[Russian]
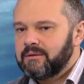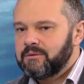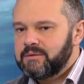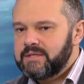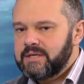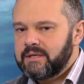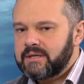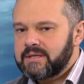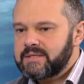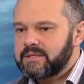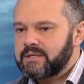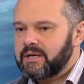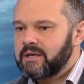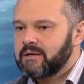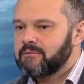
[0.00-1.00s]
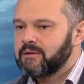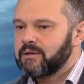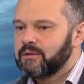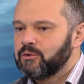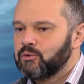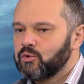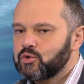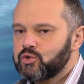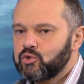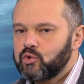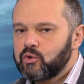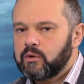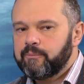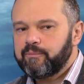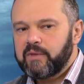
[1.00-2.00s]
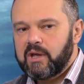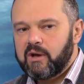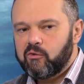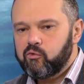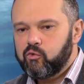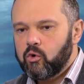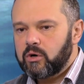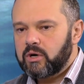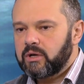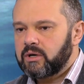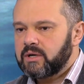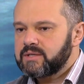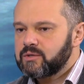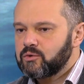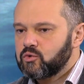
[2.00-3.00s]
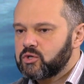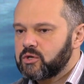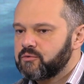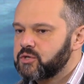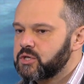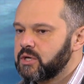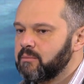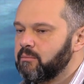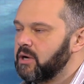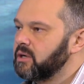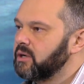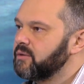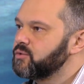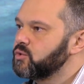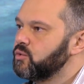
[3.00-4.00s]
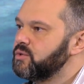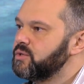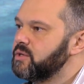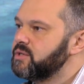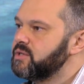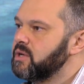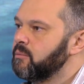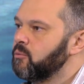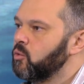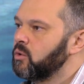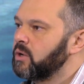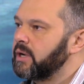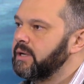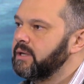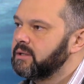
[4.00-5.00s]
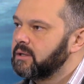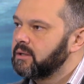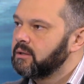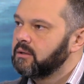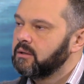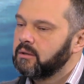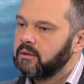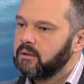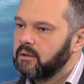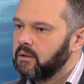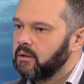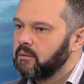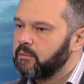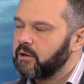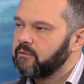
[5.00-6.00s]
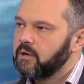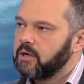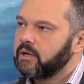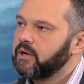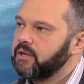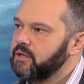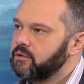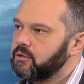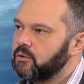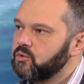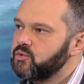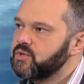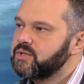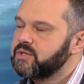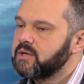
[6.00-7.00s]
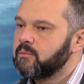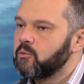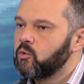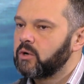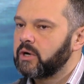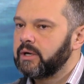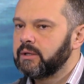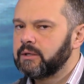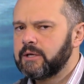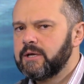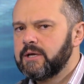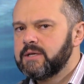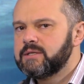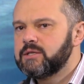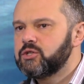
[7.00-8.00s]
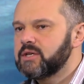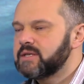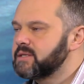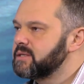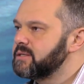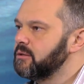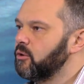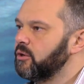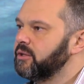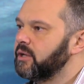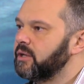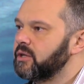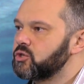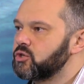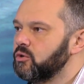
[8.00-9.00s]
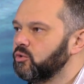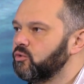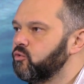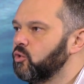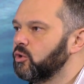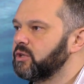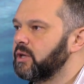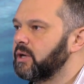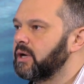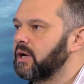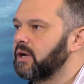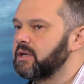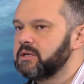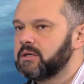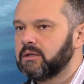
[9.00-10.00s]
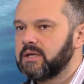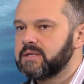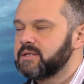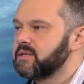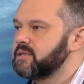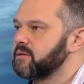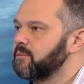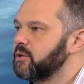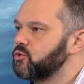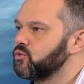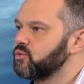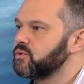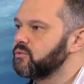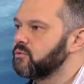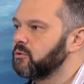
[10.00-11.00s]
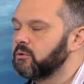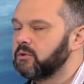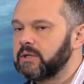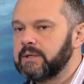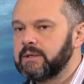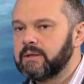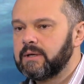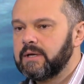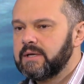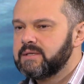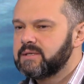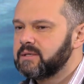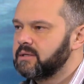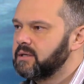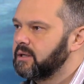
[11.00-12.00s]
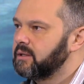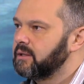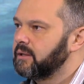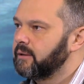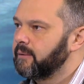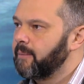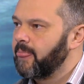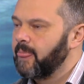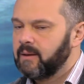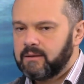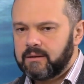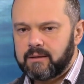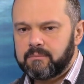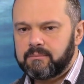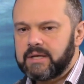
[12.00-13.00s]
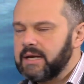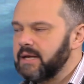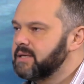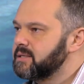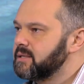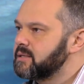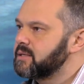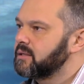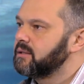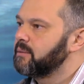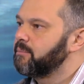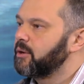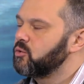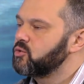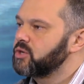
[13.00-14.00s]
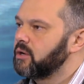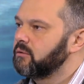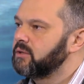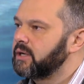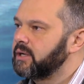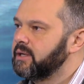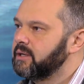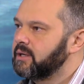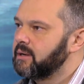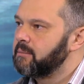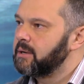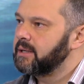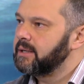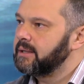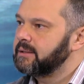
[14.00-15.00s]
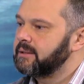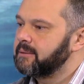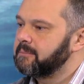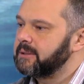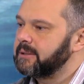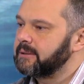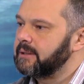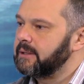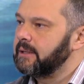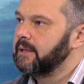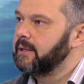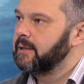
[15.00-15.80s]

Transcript: людей расстраивает то, что воры, разрушившие банковскую систему Украины, правоохранительную систему Украины. Сейчас из Лондона шлют фотки, как они классно себя чувствуют и сидят на, там, на лестницах, на порожках, в дорогих кабаках там, и так далее.